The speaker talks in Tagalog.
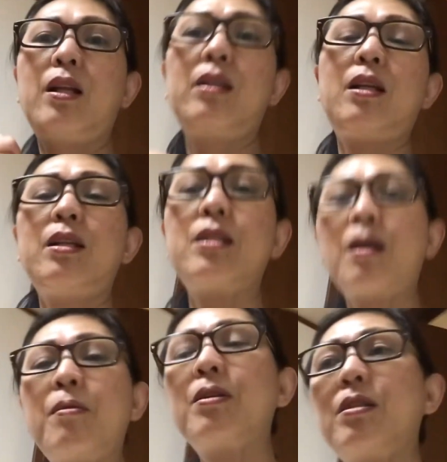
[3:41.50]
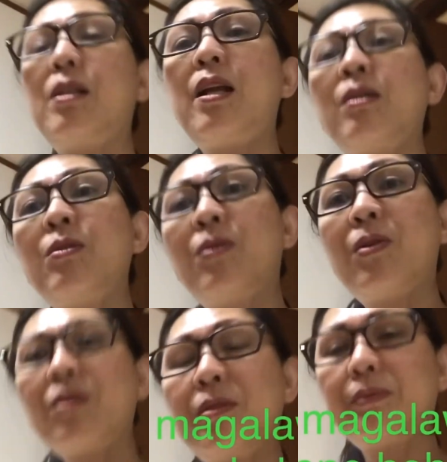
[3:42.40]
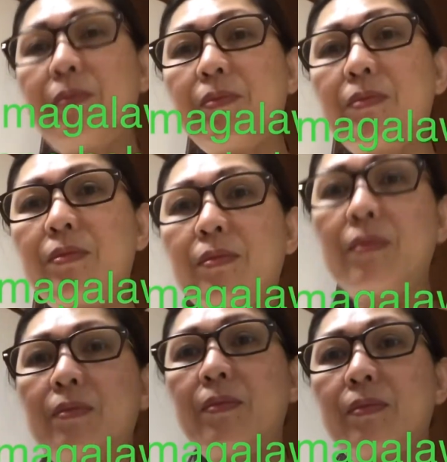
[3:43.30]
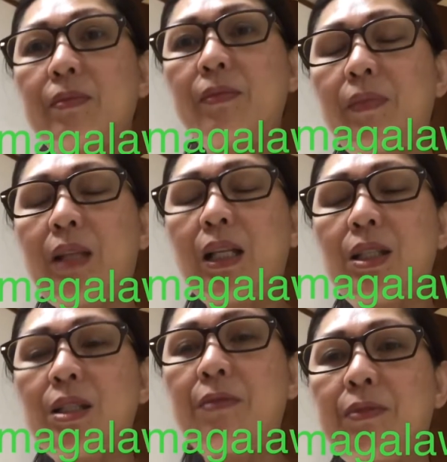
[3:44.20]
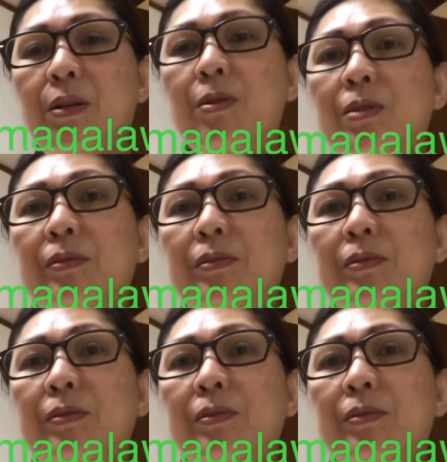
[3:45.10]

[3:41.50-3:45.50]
then sa linggo, night shift ako